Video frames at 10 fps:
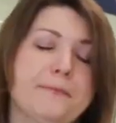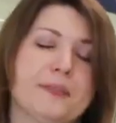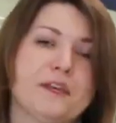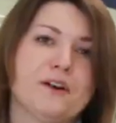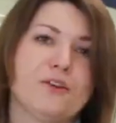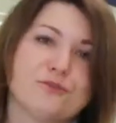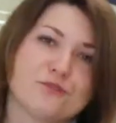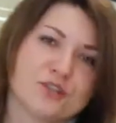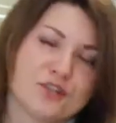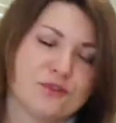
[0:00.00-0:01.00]
E,
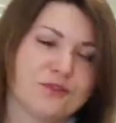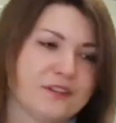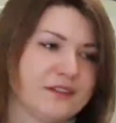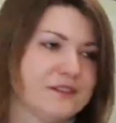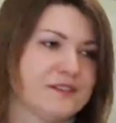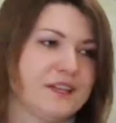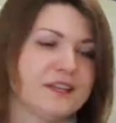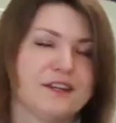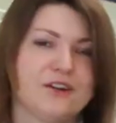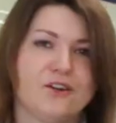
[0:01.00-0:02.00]
Orkusz zresztą takie
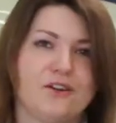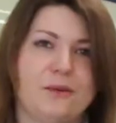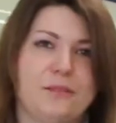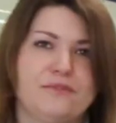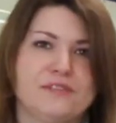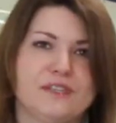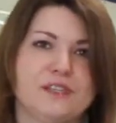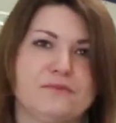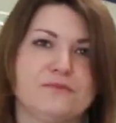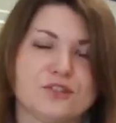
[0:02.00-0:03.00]
znane jego
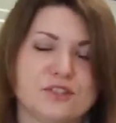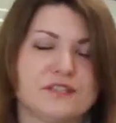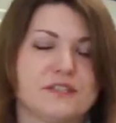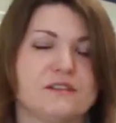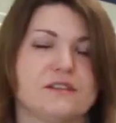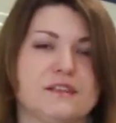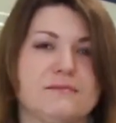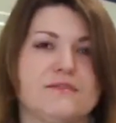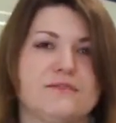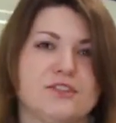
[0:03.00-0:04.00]
powiedzenie mówił, że nic e, nie
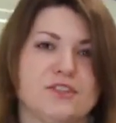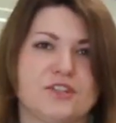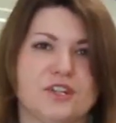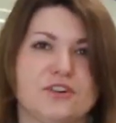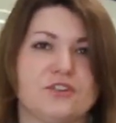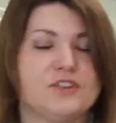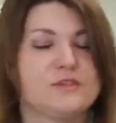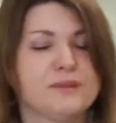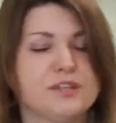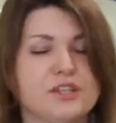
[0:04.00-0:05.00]
ma ważniejszego,
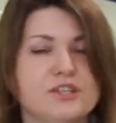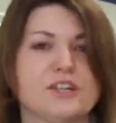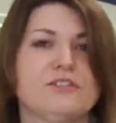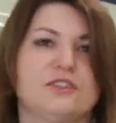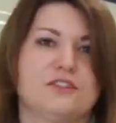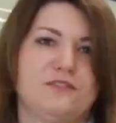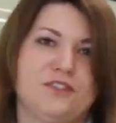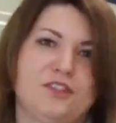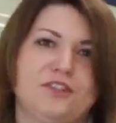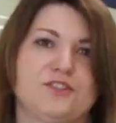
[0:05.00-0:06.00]
nic piękniejszego na
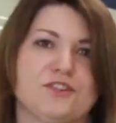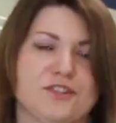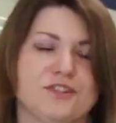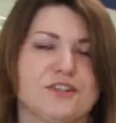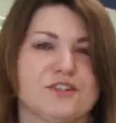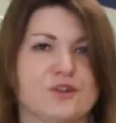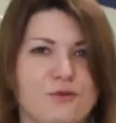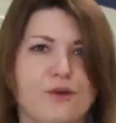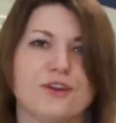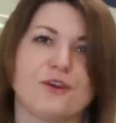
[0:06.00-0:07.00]
świecie niż e,
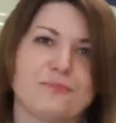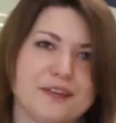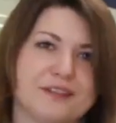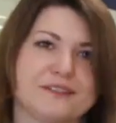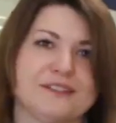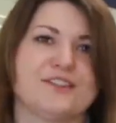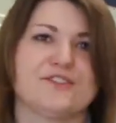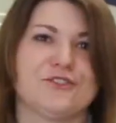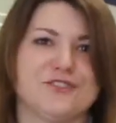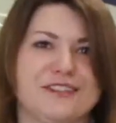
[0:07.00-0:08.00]
szkło i kobiety,
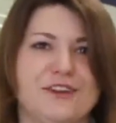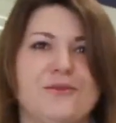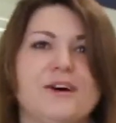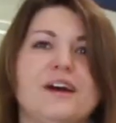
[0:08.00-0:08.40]
także doceniał